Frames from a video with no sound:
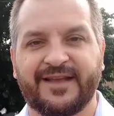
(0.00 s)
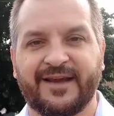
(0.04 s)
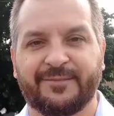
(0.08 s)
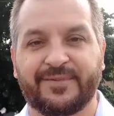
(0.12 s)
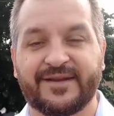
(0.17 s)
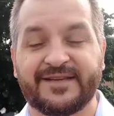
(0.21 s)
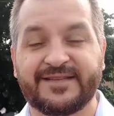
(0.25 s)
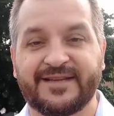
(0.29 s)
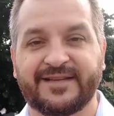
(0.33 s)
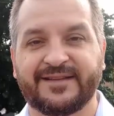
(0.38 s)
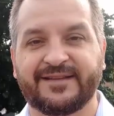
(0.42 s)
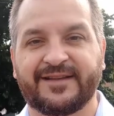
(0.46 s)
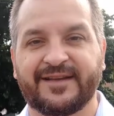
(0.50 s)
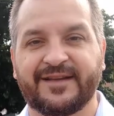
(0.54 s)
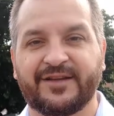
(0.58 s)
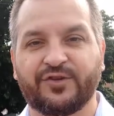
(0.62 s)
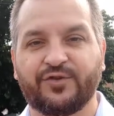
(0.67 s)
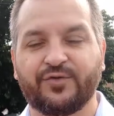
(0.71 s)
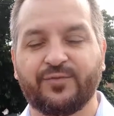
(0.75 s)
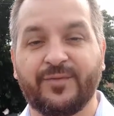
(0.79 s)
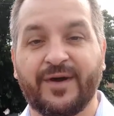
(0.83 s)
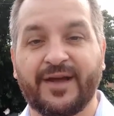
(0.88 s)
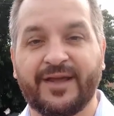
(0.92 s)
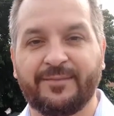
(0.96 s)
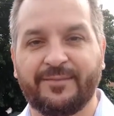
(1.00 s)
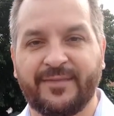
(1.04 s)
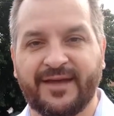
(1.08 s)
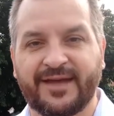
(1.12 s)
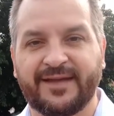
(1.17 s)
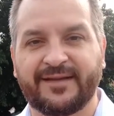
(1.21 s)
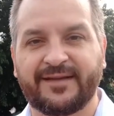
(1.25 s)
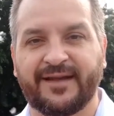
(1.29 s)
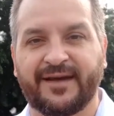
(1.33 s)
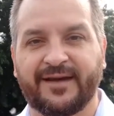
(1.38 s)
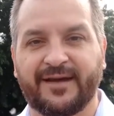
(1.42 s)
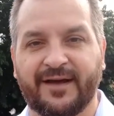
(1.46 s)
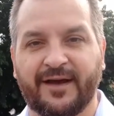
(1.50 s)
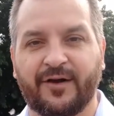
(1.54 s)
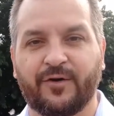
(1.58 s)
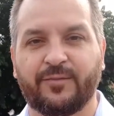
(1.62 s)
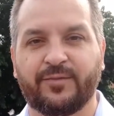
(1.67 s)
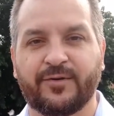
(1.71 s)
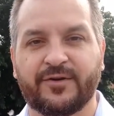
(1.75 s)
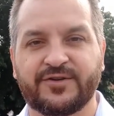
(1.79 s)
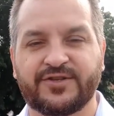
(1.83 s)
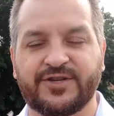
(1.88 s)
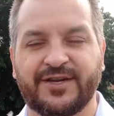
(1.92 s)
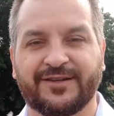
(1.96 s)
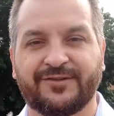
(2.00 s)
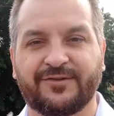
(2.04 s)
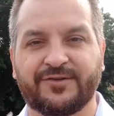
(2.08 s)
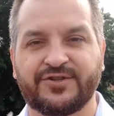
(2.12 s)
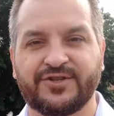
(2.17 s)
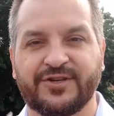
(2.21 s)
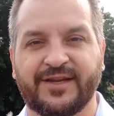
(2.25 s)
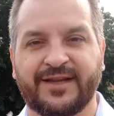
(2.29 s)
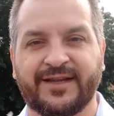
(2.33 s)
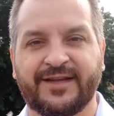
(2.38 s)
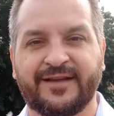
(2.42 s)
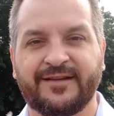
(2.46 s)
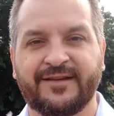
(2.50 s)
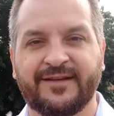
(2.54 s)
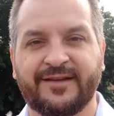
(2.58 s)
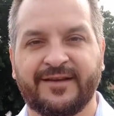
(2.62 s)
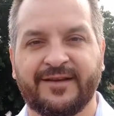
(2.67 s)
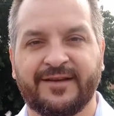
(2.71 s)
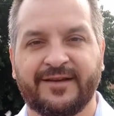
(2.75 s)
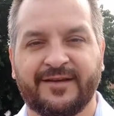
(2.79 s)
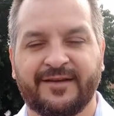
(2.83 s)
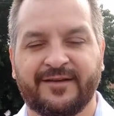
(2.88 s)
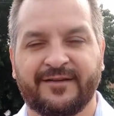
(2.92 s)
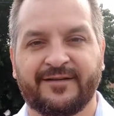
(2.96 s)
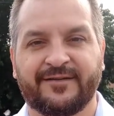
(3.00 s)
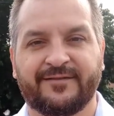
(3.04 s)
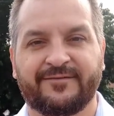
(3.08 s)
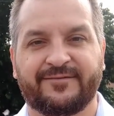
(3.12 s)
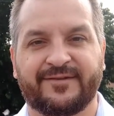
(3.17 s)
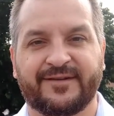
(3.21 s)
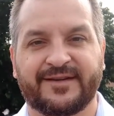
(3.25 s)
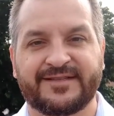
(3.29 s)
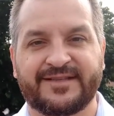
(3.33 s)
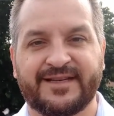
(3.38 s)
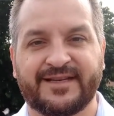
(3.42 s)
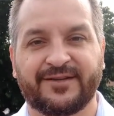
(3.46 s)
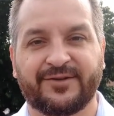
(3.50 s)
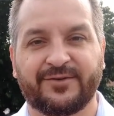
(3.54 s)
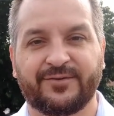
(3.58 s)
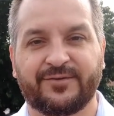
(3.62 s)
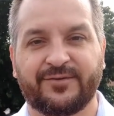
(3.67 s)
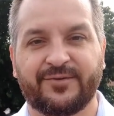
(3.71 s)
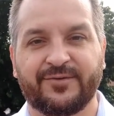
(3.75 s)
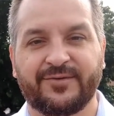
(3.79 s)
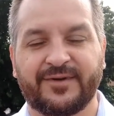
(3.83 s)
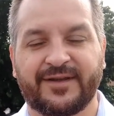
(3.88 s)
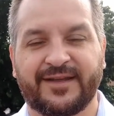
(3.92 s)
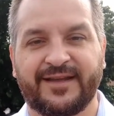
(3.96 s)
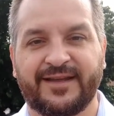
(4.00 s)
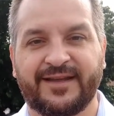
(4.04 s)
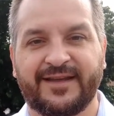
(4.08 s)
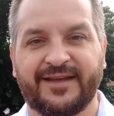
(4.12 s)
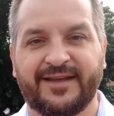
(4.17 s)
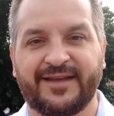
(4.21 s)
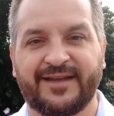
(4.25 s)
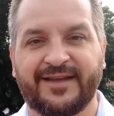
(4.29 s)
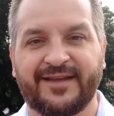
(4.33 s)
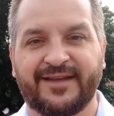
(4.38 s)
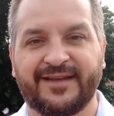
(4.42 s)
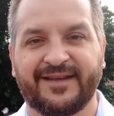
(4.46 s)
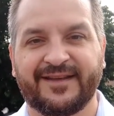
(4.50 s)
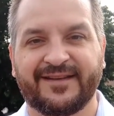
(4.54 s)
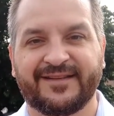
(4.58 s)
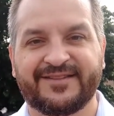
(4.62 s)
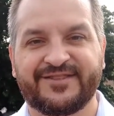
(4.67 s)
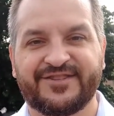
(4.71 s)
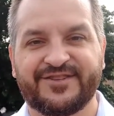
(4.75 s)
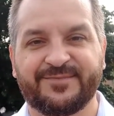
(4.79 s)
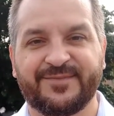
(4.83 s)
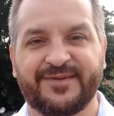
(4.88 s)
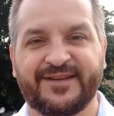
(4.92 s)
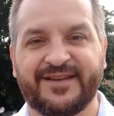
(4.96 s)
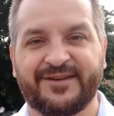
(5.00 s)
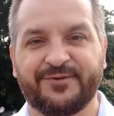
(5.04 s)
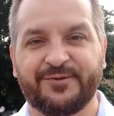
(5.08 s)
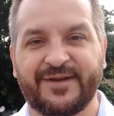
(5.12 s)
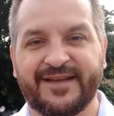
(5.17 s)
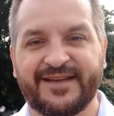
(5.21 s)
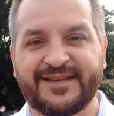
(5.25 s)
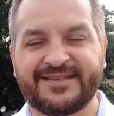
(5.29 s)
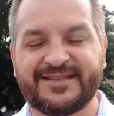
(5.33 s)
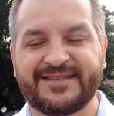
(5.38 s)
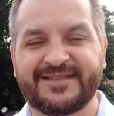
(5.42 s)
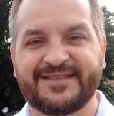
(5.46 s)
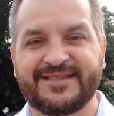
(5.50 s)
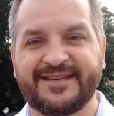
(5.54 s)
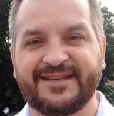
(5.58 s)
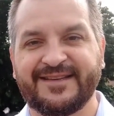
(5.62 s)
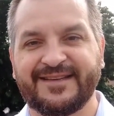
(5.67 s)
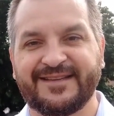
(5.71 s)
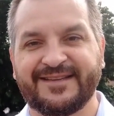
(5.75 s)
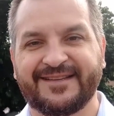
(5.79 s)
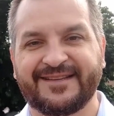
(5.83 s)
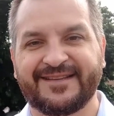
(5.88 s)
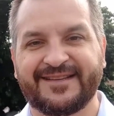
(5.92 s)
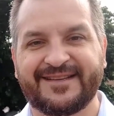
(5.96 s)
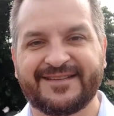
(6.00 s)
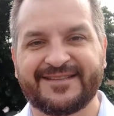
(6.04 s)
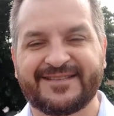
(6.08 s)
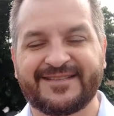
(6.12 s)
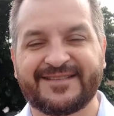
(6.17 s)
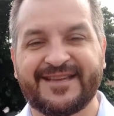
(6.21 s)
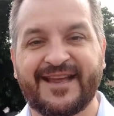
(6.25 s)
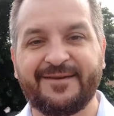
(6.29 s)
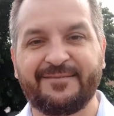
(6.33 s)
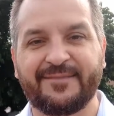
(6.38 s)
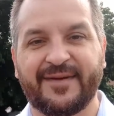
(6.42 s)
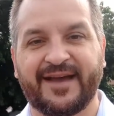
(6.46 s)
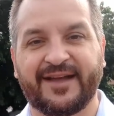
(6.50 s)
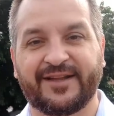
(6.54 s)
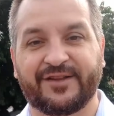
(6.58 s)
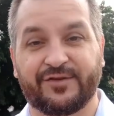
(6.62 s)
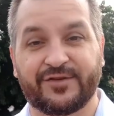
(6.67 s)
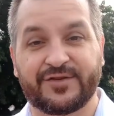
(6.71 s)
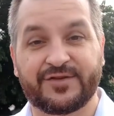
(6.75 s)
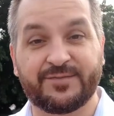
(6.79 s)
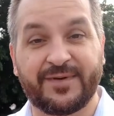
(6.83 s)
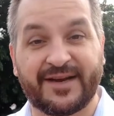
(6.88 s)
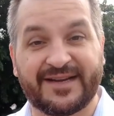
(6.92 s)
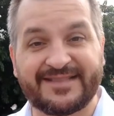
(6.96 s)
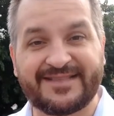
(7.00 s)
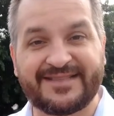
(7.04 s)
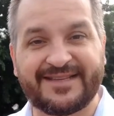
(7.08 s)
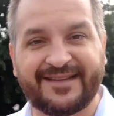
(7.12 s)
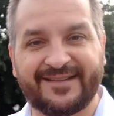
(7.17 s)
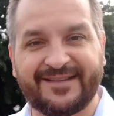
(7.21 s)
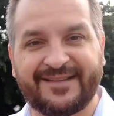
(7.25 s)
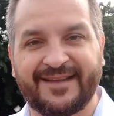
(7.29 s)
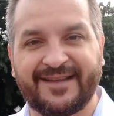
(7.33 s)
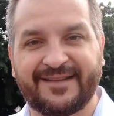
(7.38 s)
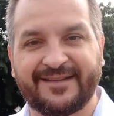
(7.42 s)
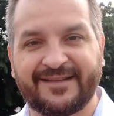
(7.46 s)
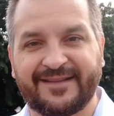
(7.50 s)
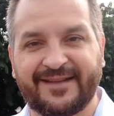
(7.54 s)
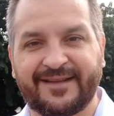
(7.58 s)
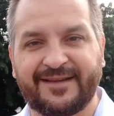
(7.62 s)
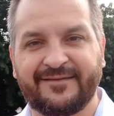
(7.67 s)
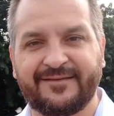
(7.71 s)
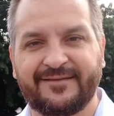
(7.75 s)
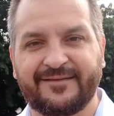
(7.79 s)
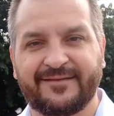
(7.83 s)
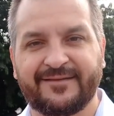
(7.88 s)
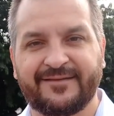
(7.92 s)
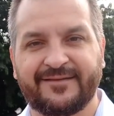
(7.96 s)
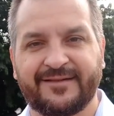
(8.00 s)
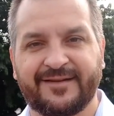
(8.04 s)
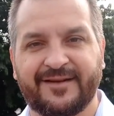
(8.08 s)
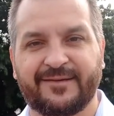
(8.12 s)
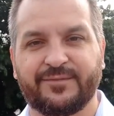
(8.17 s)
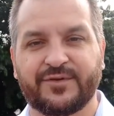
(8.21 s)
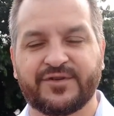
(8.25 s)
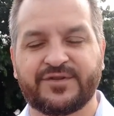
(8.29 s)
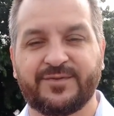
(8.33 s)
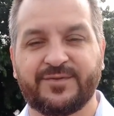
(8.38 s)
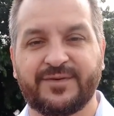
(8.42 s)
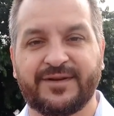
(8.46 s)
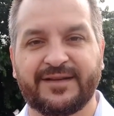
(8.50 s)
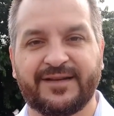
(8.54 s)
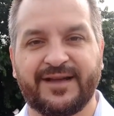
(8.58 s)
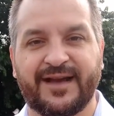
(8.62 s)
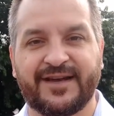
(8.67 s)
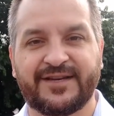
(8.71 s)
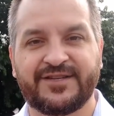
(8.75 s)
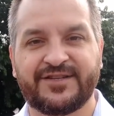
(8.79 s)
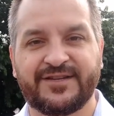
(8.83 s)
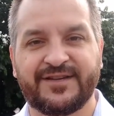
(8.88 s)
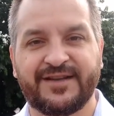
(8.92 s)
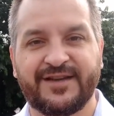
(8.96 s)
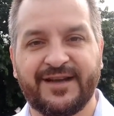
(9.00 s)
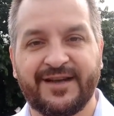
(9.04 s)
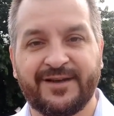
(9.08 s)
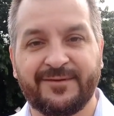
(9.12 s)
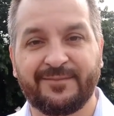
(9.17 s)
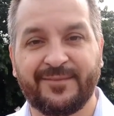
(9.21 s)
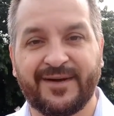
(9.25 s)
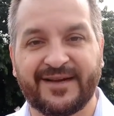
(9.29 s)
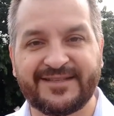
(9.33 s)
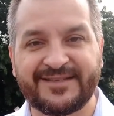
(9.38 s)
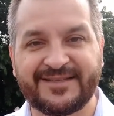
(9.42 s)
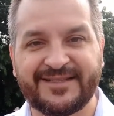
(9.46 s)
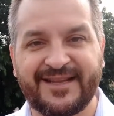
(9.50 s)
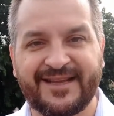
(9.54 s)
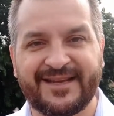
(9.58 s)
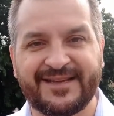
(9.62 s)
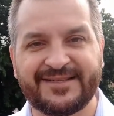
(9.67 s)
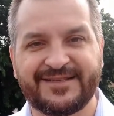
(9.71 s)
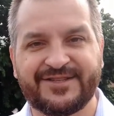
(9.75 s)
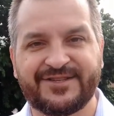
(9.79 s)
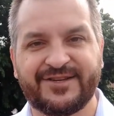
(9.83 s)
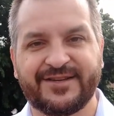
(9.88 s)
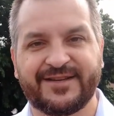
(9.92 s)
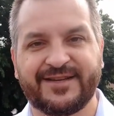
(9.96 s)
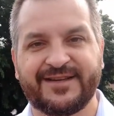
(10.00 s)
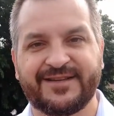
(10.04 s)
e apresentando uma emenda ao projeto de lei, fazendo com que diminuísse-se de 100 metros para 70 a possibilidade, mas desde